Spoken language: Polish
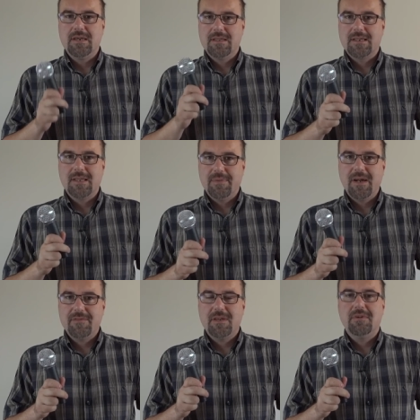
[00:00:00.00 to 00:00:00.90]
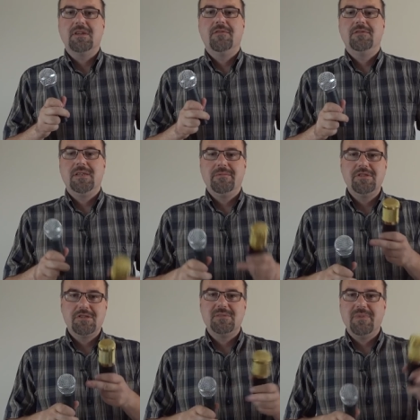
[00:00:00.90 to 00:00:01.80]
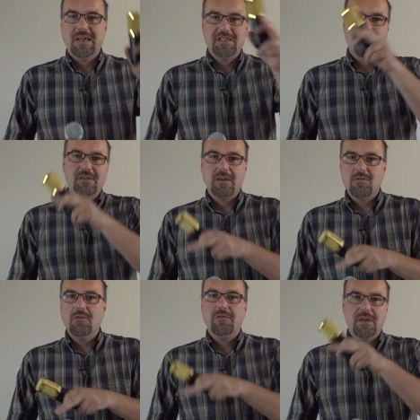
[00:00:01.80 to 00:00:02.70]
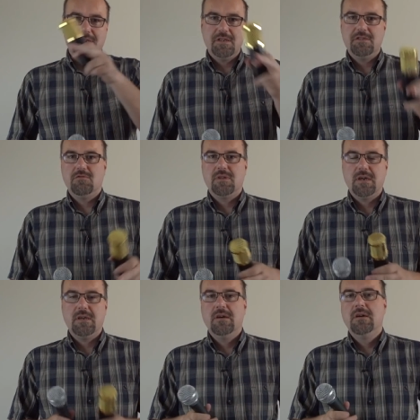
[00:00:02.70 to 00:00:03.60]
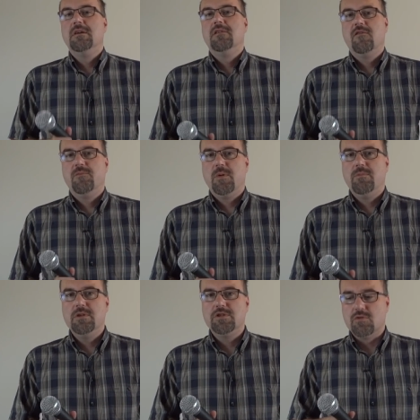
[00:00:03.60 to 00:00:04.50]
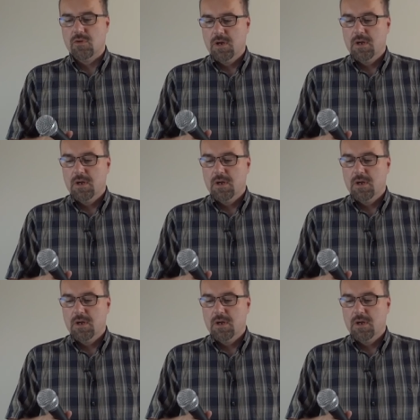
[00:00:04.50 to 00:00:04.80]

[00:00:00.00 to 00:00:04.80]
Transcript: i tak naprawdę mikrofon dynamiczny zbiera dźwięki głównie gdzieś tutaj w pobliżu.